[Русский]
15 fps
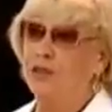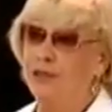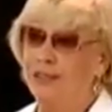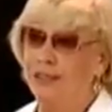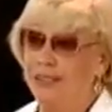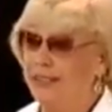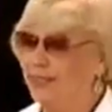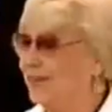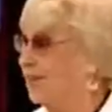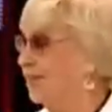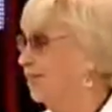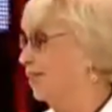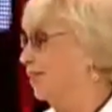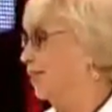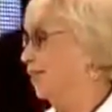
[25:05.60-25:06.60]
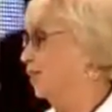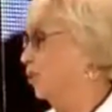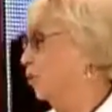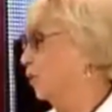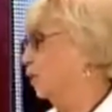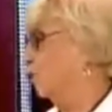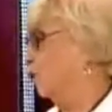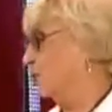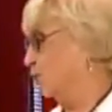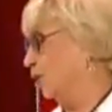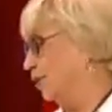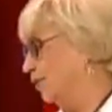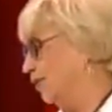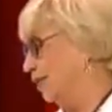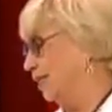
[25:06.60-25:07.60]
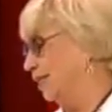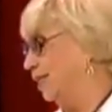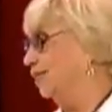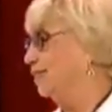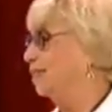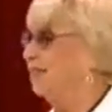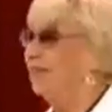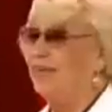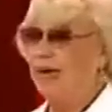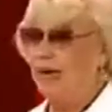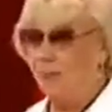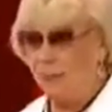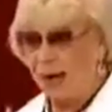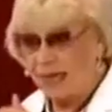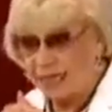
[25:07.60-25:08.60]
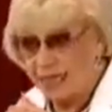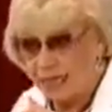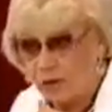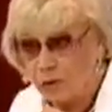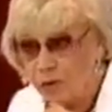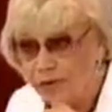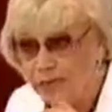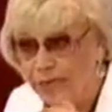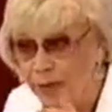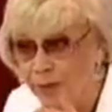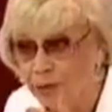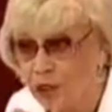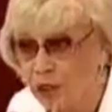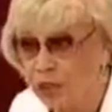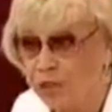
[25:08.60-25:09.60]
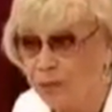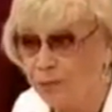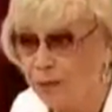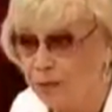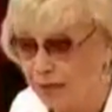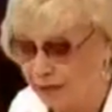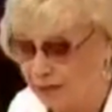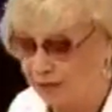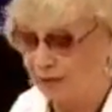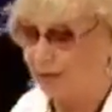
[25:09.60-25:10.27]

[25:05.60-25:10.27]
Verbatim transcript: один из них, о котором я только что говорила. Опять-таки устами Шекспира.